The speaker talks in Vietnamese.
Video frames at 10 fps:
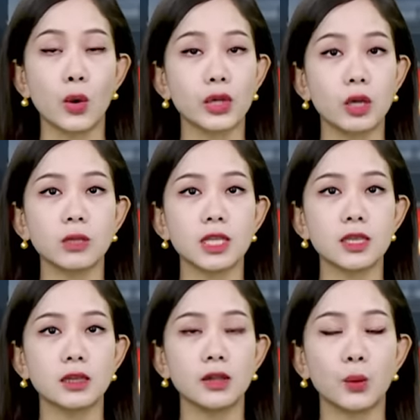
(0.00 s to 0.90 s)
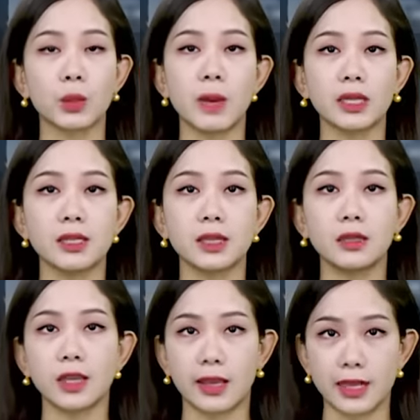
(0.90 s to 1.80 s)
Hội đồng Nhân dân, Ủy ban Nhân
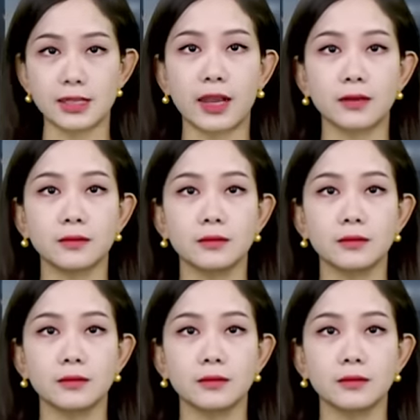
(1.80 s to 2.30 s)
dân tỉnh Hà Giang.